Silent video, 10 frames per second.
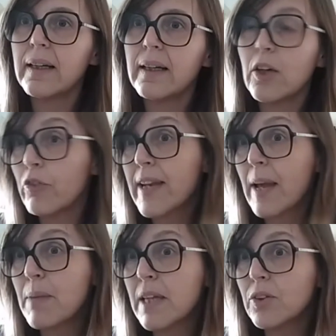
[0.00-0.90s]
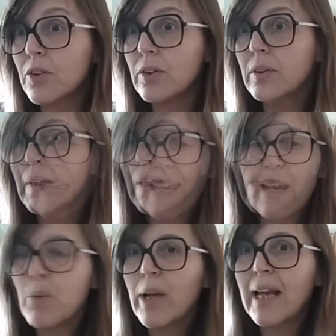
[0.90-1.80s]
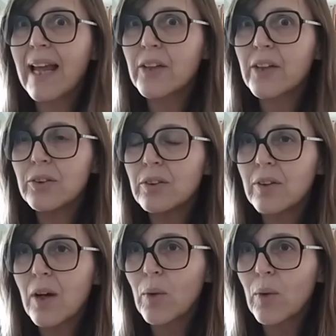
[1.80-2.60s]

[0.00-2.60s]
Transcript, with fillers: el confinamiento, era muy claro